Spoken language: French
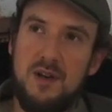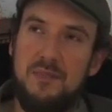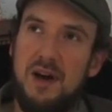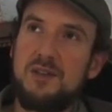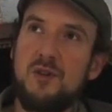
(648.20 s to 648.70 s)

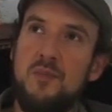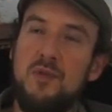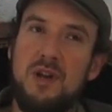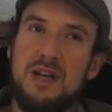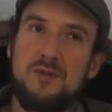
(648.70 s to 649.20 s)
Par
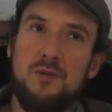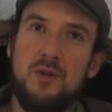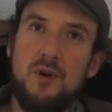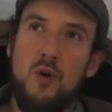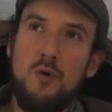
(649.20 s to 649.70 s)
exemple, la
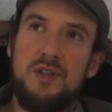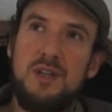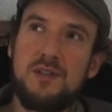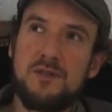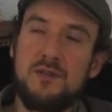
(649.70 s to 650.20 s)
zone
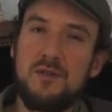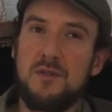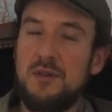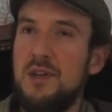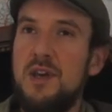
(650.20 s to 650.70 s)
onyx,
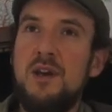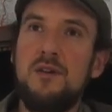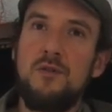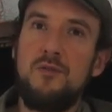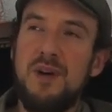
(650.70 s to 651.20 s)
qui est
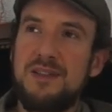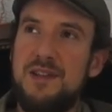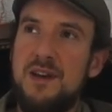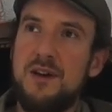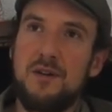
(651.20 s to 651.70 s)
une
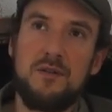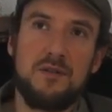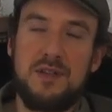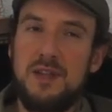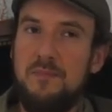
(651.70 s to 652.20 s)
matière
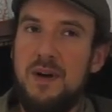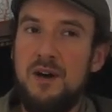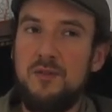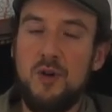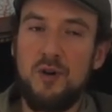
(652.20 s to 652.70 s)
qui n'a
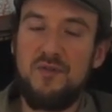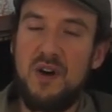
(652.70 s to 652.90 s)
pas une grande